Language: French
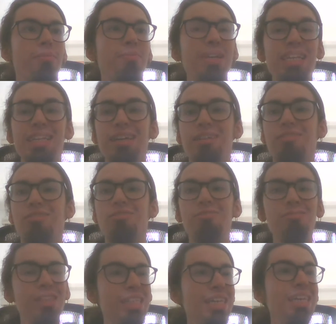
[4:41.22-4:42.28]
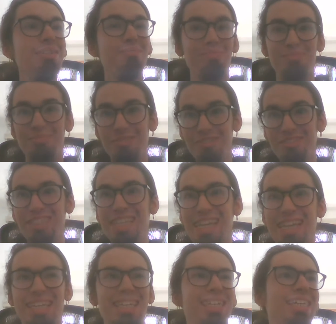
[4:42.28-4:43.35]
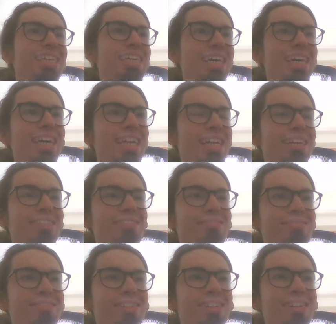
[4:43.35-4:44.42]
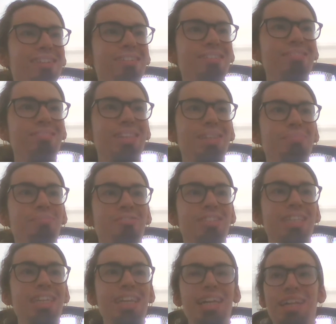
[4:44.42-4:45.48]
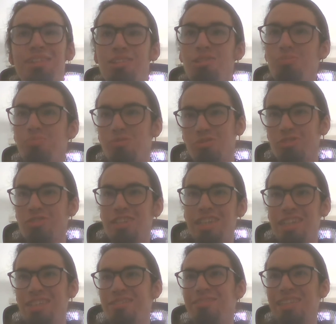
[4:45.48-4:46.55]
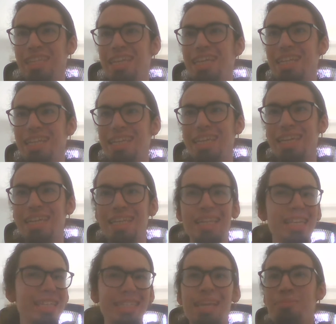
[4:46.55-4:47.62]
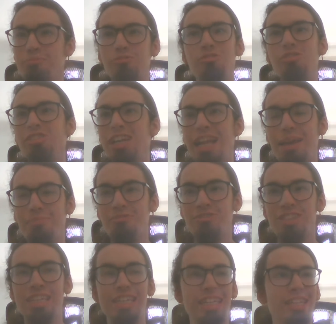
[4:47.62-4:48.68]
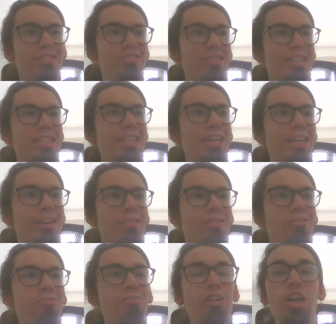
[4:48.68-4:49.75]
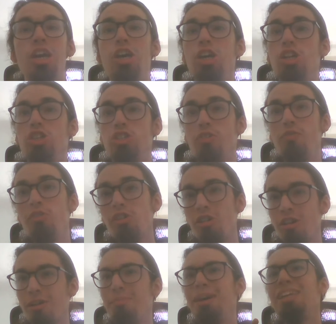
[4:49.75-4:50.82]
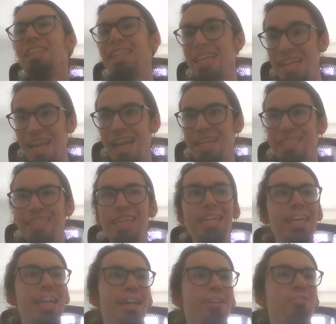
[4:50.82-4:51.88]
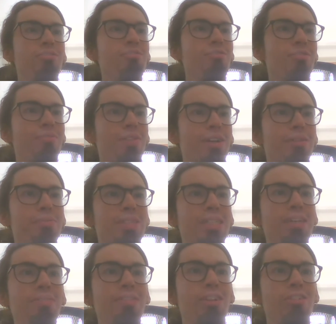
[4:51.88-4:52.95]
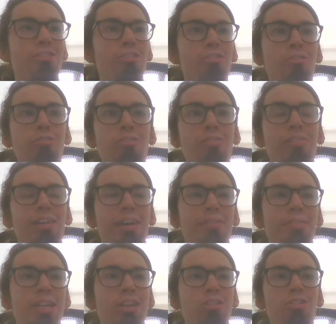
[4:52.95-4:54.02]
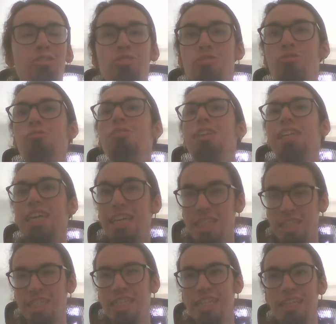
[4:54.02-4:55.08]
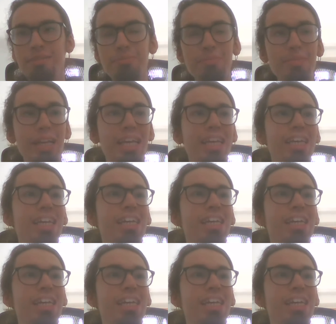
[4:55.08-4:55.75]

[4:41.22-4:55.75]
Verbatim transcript: Maintenant, côté musique. Alors donc, le côté musique, alors donc, pour ceux-là qui sont des, amoureux de la musique et tout ça, alors donc, je vous recommande des classiques. Alors donc, on va commencer avec le avec l'audio Cash Team,